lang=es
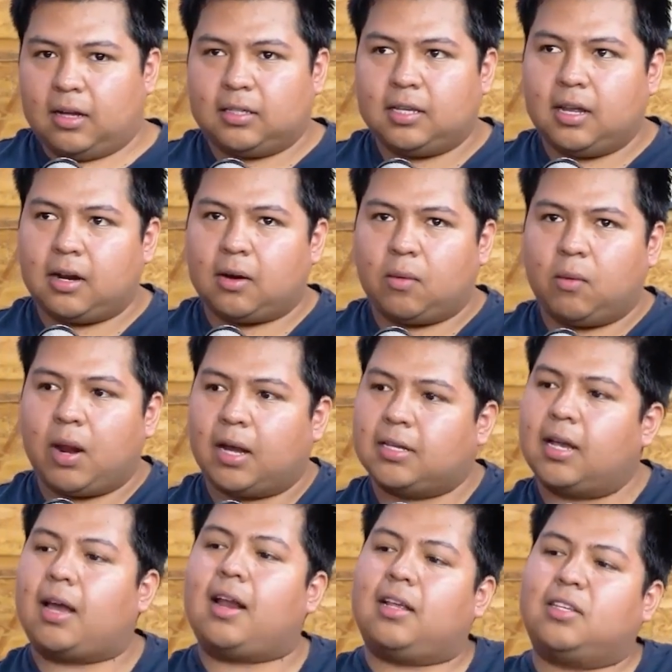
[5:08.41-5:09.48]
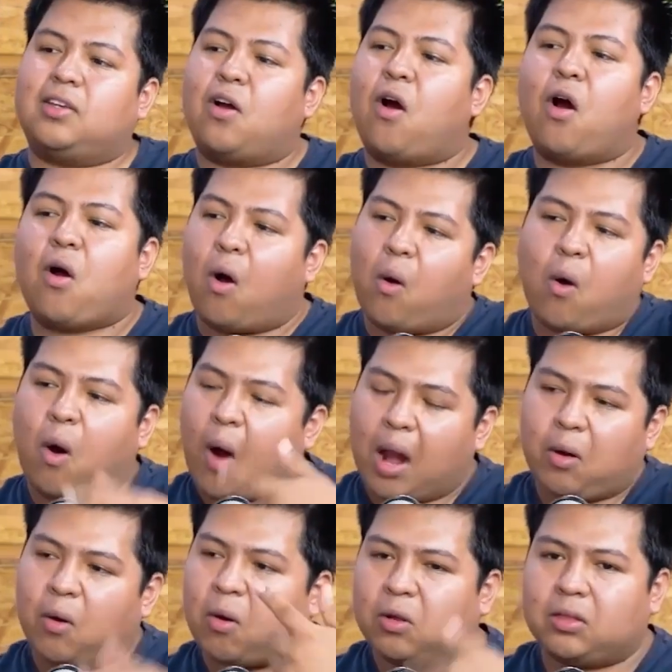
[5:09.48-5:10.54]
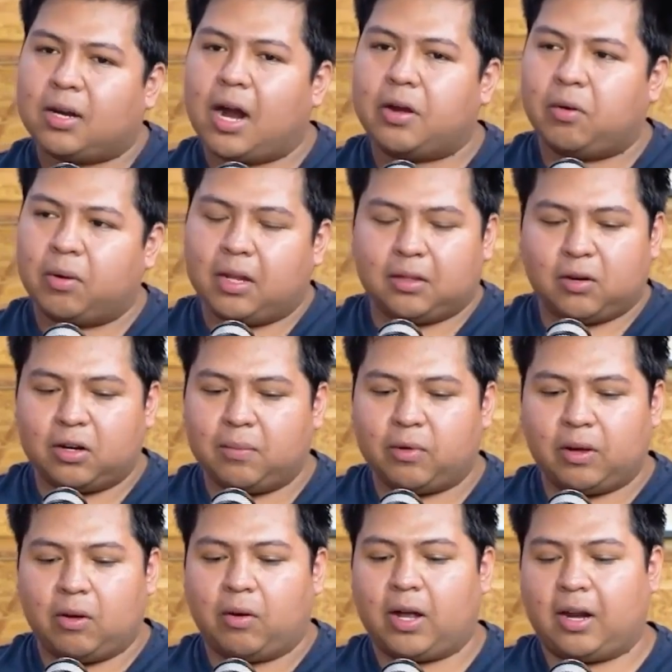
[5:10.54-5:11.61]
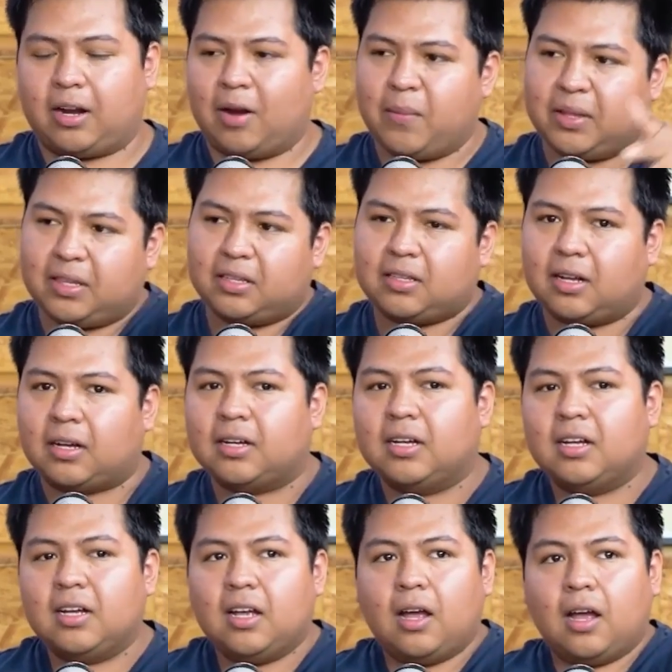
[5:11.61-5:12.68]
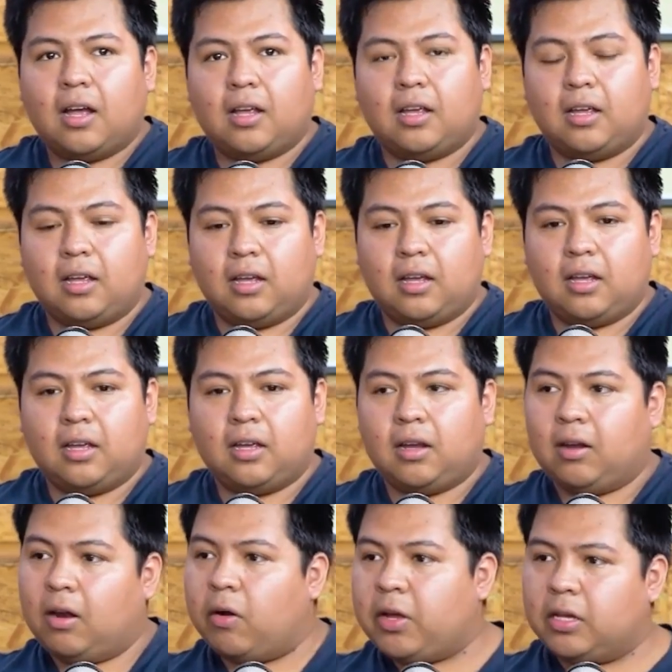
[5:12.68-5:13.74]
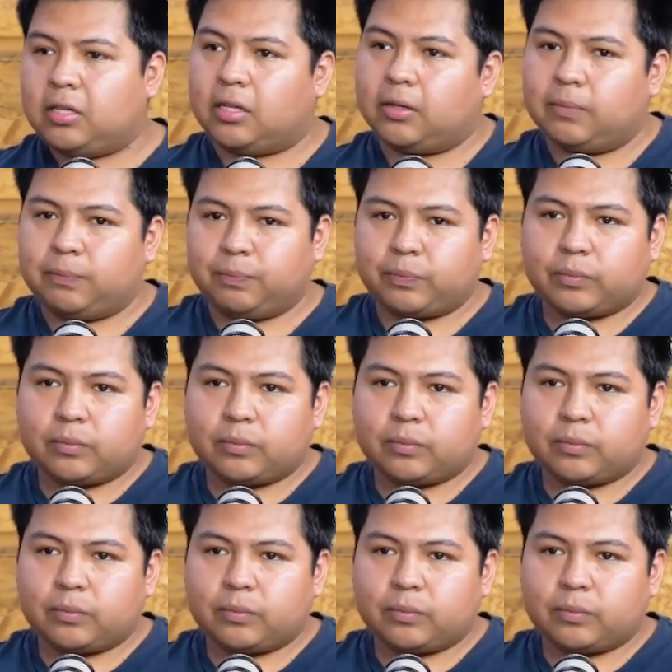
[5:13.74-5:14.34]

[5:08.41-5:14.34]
hacer una exageración o, algo contrario, un antónimo de lo que realmente está. Y, lo hice.